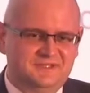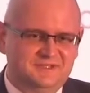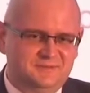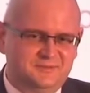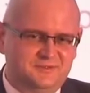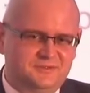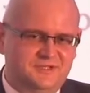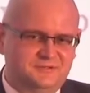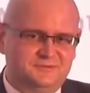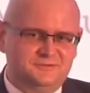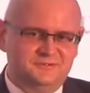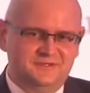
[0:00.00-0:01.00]
takim
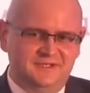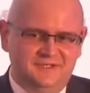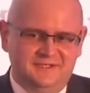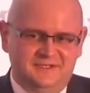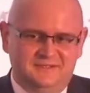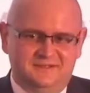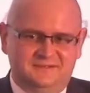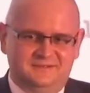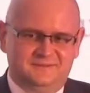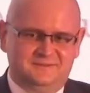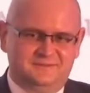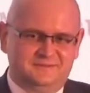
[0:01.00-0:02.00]
modelu
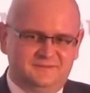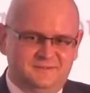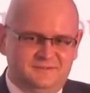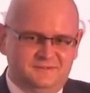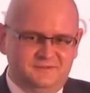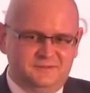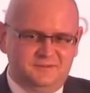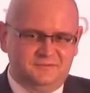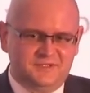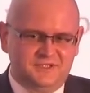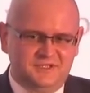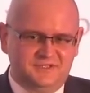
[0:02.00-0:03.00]

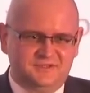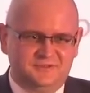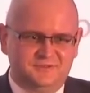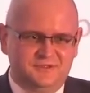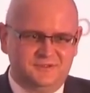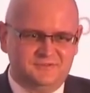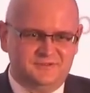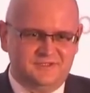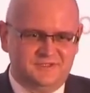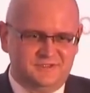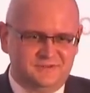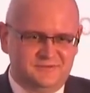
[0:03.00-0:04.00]
dowiezienie czegokolwiek
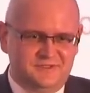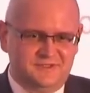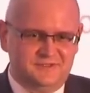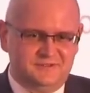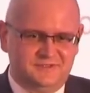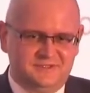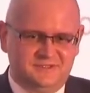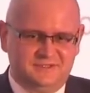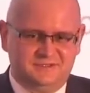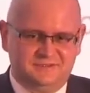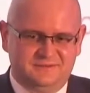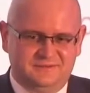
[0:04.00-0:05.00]
sensownego
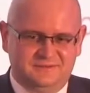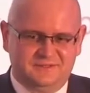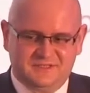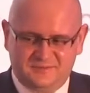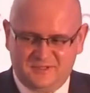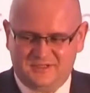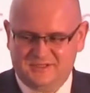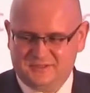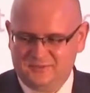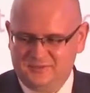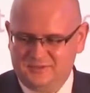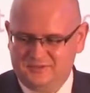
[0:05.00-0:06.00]
jest y, niezmiernie
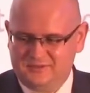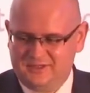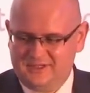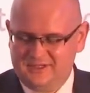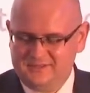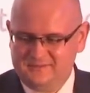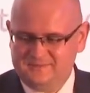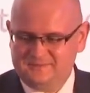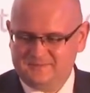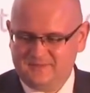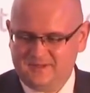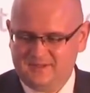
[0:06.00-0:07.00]
skomplikowane,
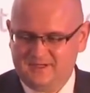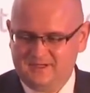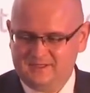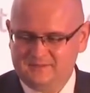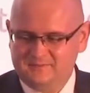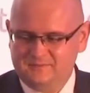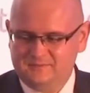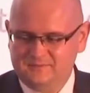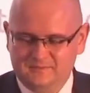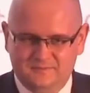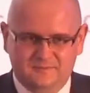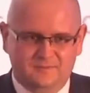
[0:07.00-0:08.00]
mm, a
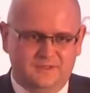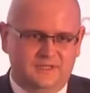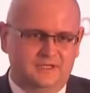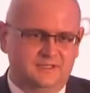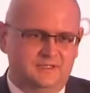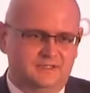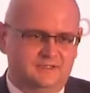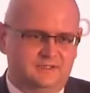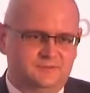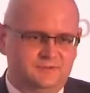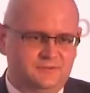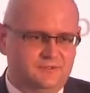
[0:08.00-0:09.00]
badania
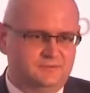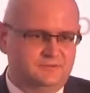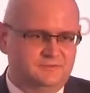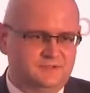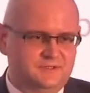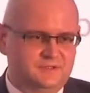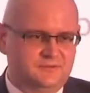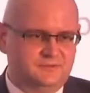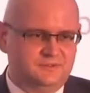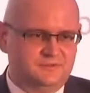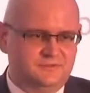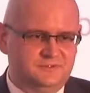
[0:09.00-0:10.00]
na przykład Uniwersytetu
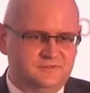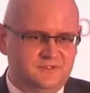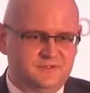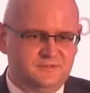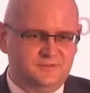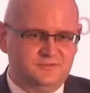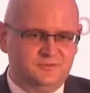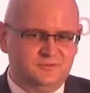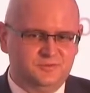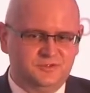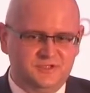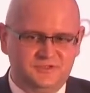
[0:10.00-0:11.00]
Missouri wskazują, że
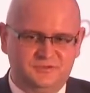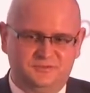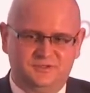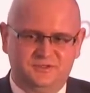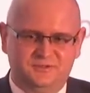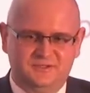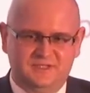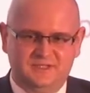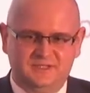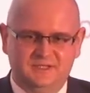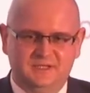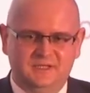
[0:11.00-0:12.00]
już po 6
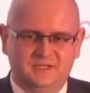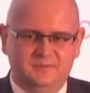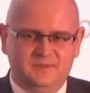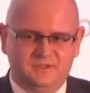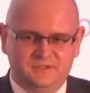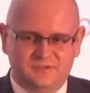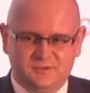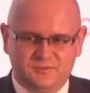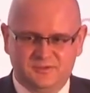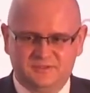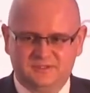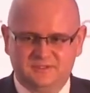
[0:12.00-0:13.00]
miesiącach
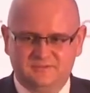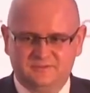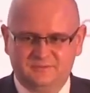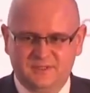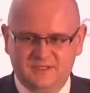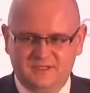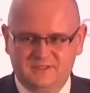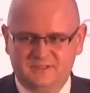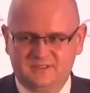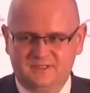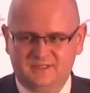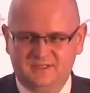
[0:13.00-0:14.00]
50% wymagań
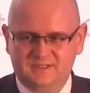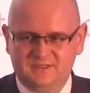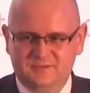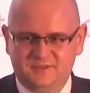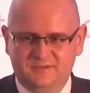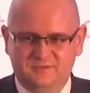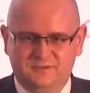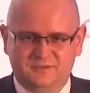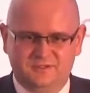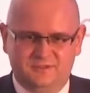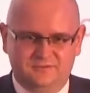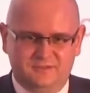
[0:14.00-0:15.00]
z analizy
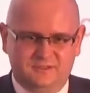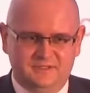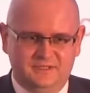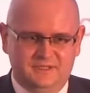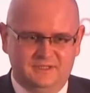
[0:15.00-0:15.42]
przedwdrożeniowej